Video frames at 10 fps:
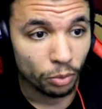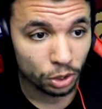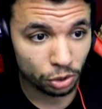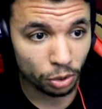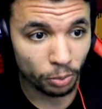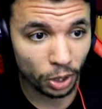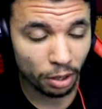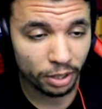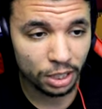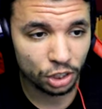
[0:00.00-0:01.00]
Wesh, euh, mon
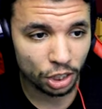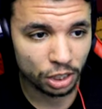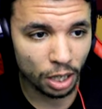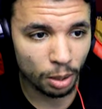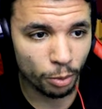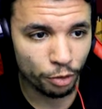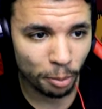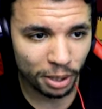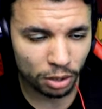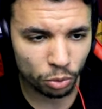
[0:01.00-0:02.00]
clavier il cherche à me faire
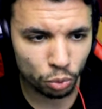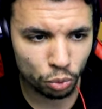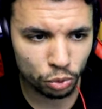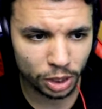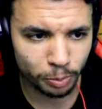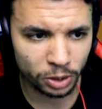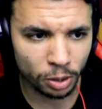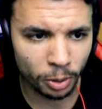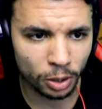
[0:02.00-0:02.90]
perdre ou ça se passe comment